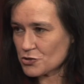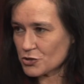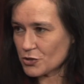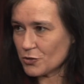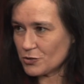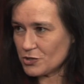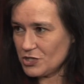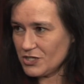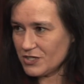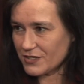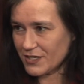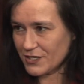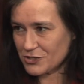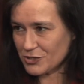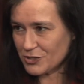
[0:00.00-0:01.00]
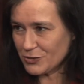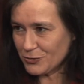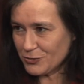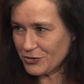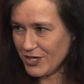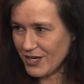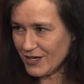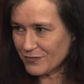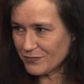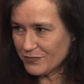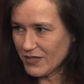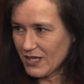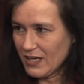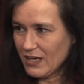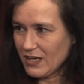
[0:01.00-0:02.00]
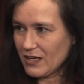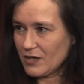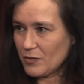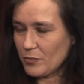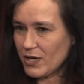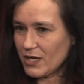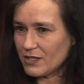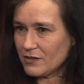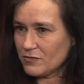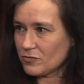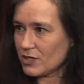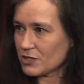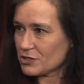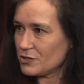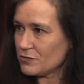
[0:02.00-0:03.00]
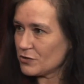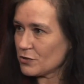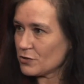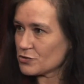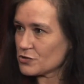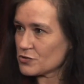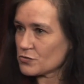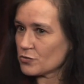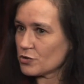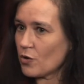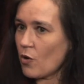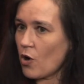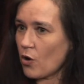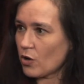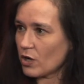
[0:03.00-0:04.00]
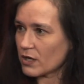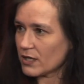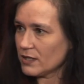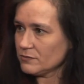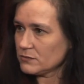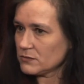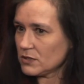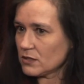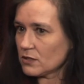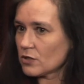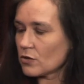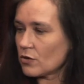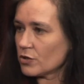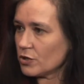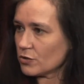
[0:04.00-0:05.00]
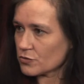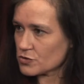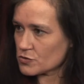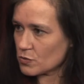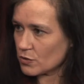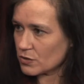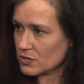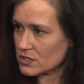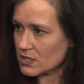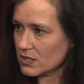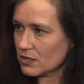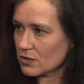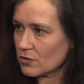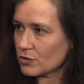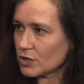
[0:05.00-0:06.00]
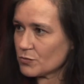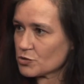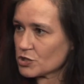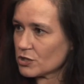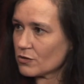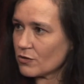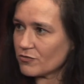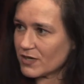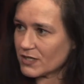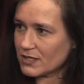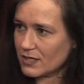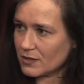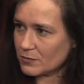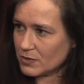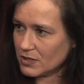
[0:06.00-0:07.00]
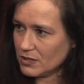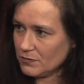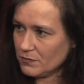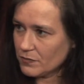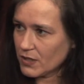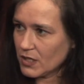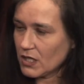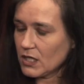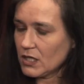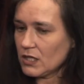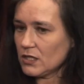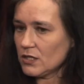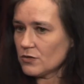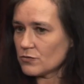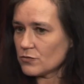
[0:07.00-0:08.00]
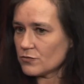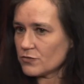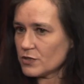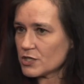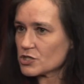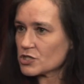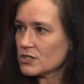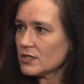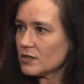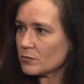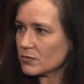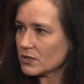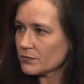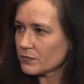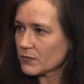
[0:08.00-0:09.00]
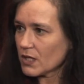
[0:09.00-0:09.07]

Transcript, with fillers: trzy godziny każdego dnia. E, hmm. Panie hmm. właśnie wykorzystują ochrę, chroni od słońca, chroni przed owadami i również dym.